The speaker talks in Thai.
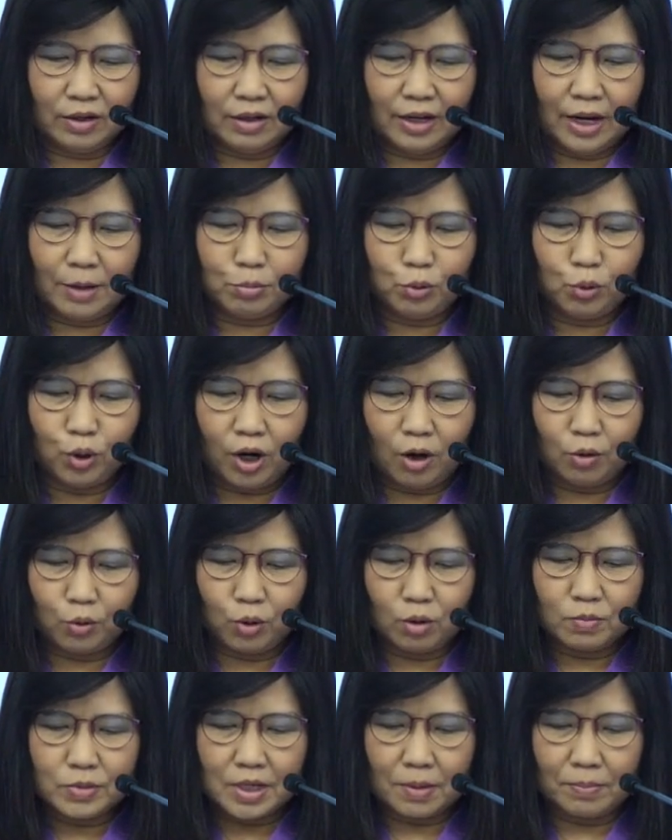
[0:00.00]
และผู้เข้า
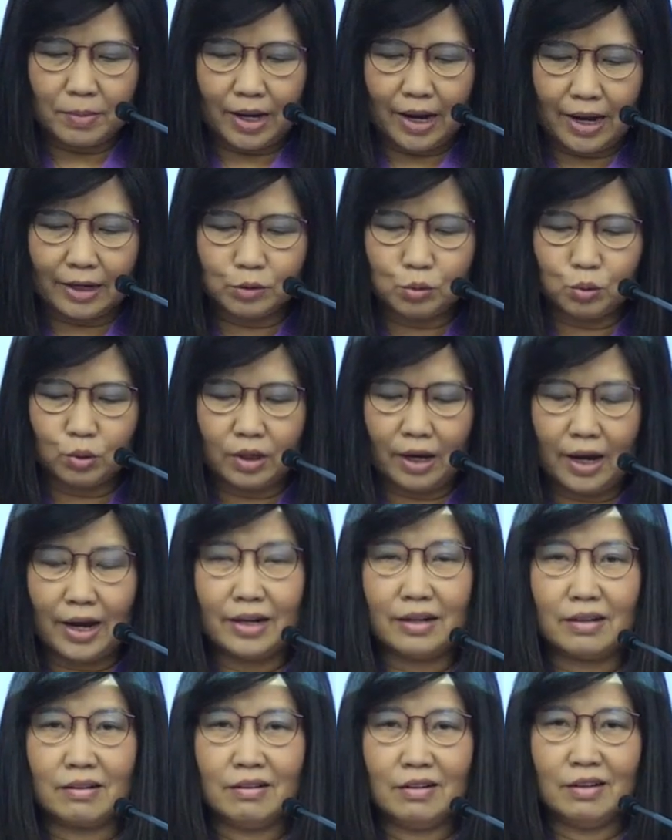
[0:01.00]
ร่วมสัมมนาทุกท่า
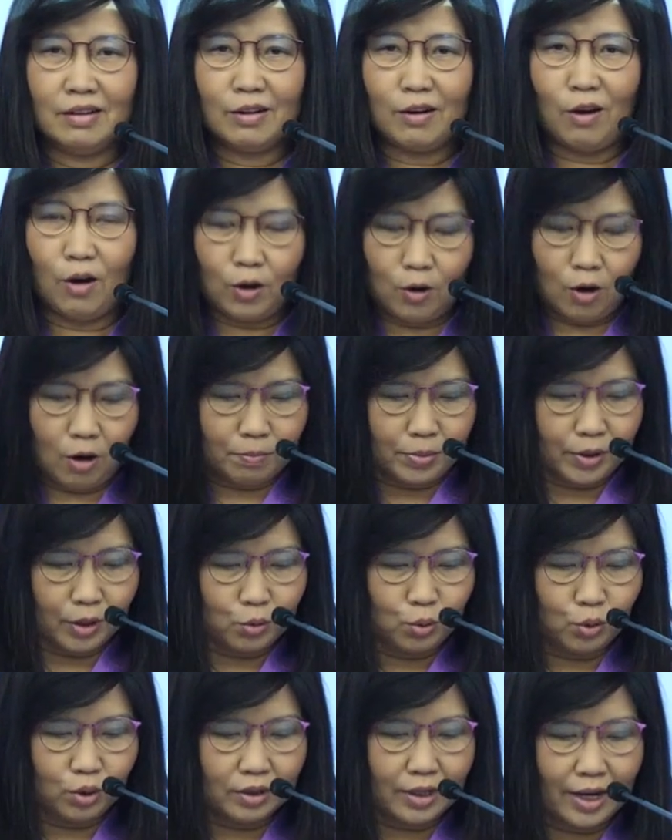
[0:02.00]
นขอขอบพระ
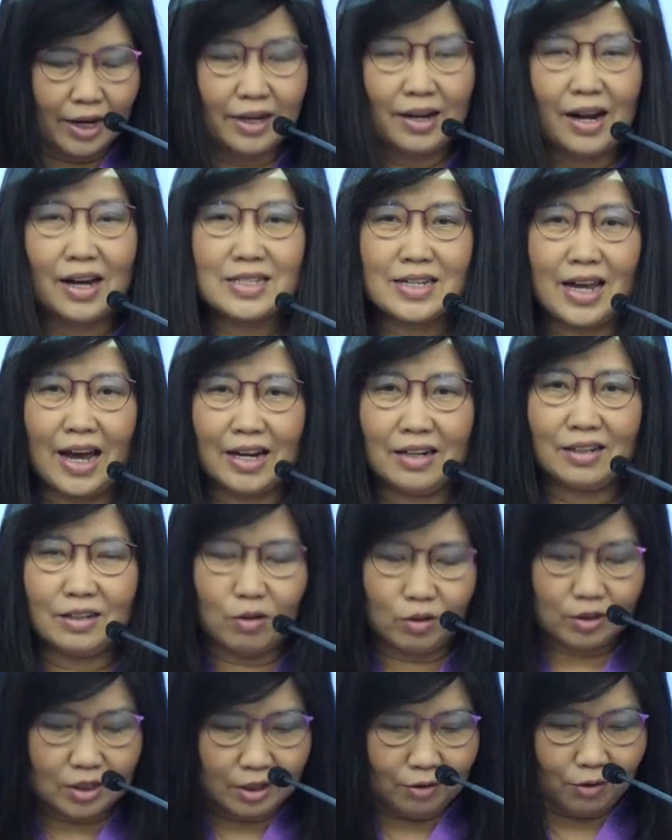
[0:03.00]
คุณท่านอาจารย์ด
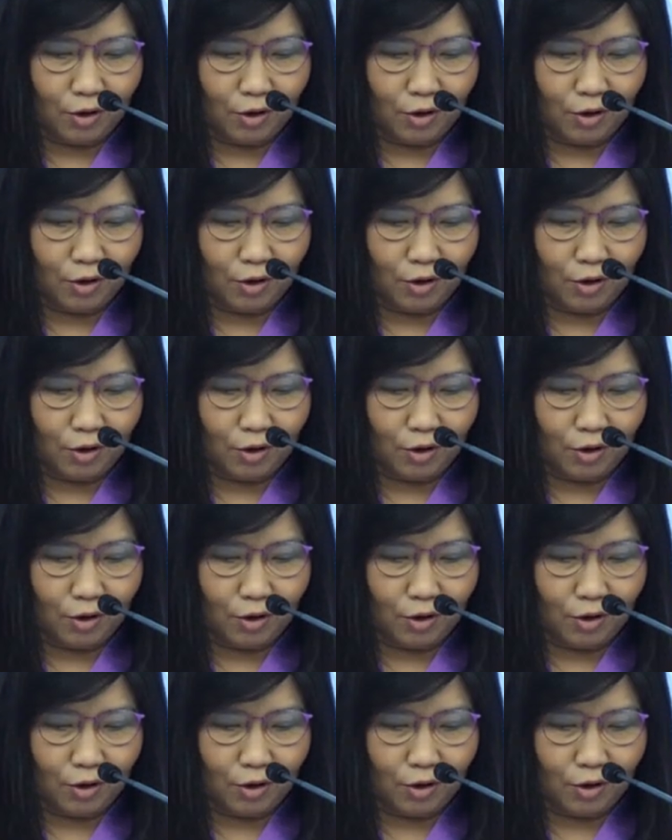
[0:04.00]
ร.